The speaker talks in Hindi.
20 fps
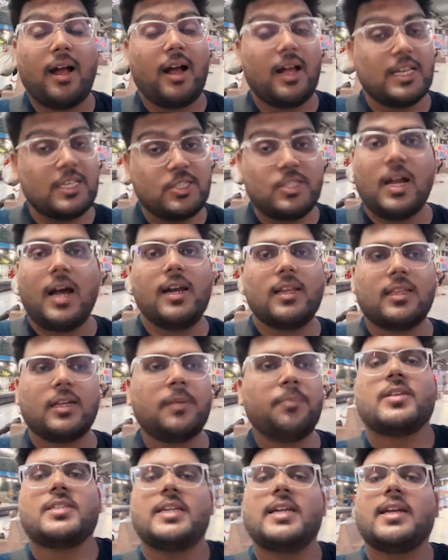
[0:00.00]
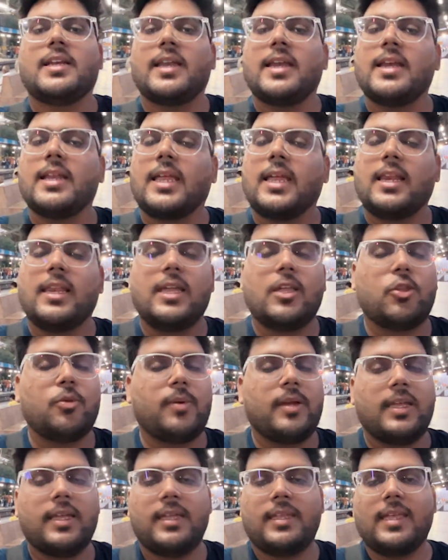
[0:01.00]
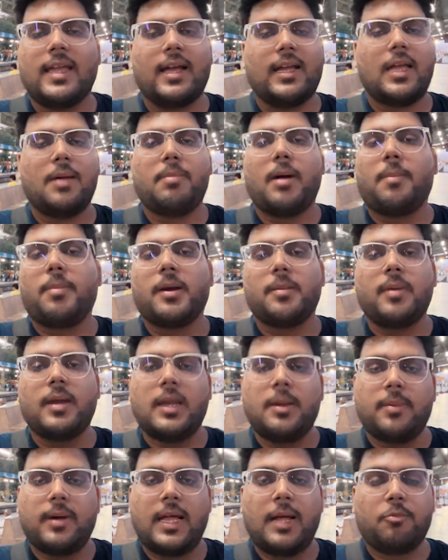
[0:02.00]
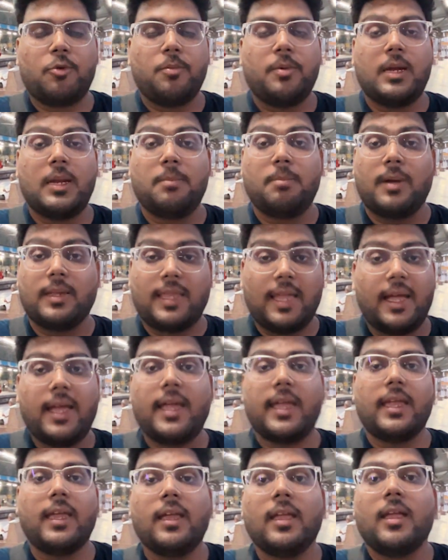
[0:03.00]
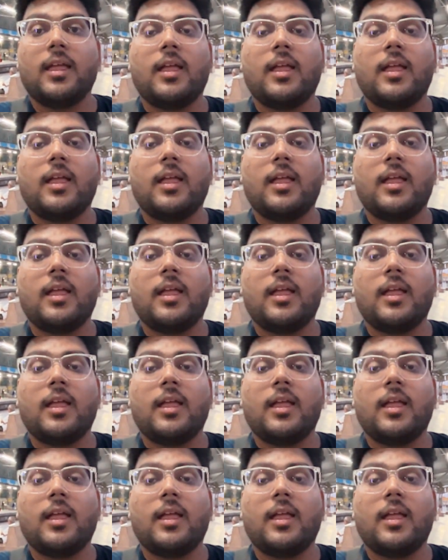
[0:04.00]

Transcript: अंजार तक वैसे ये ट्रेन के लिए तो भाई क्या क्या पापड़ बेलने पड़े आपको मैंने बताया ही